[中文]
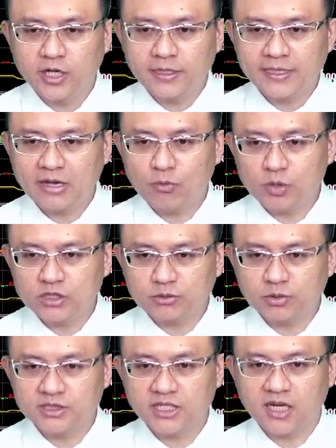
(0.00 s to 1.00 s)
那为什么会
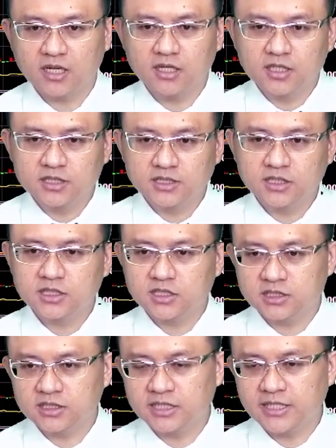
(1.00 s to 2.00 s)
这样？其实你时
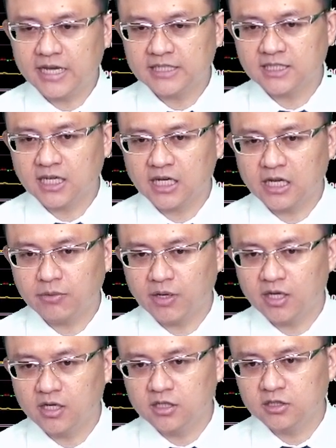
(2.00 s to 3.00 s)
间拉长看的话，
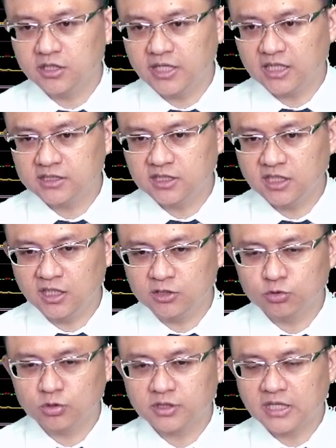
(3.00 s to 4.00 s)
一样是一座
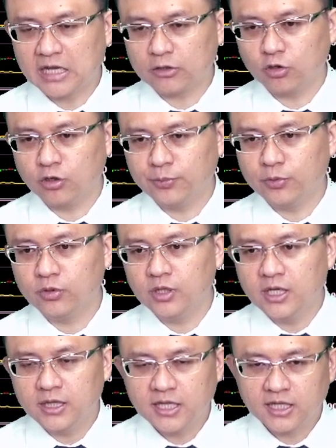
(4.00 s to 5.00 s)
大头部。
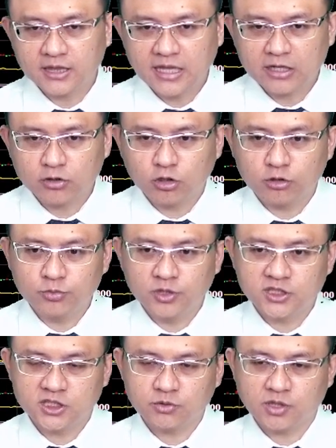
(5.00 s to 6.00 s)
那大头部的
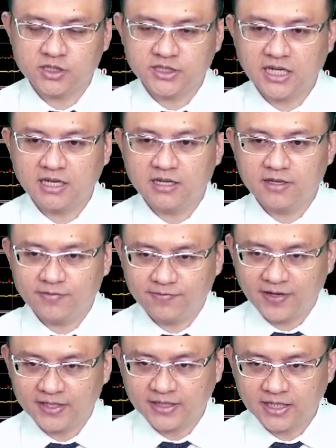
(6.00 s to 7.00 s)
情况下。
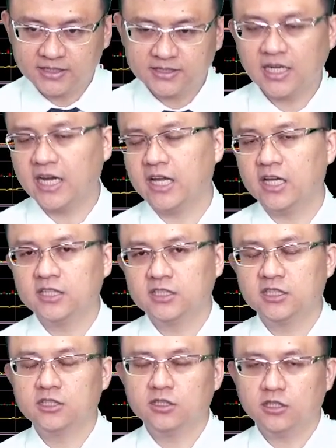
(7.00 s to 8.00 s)
反弹上来，其
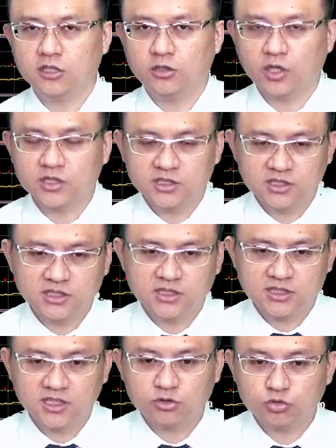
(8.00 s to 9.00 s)
实你都要适时
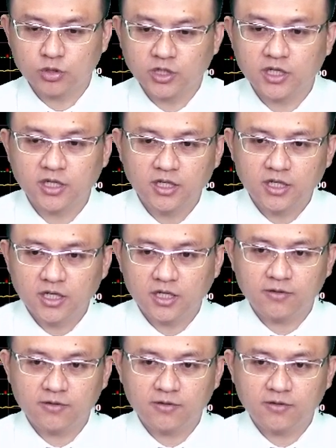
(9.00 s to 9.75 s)
的做一个呃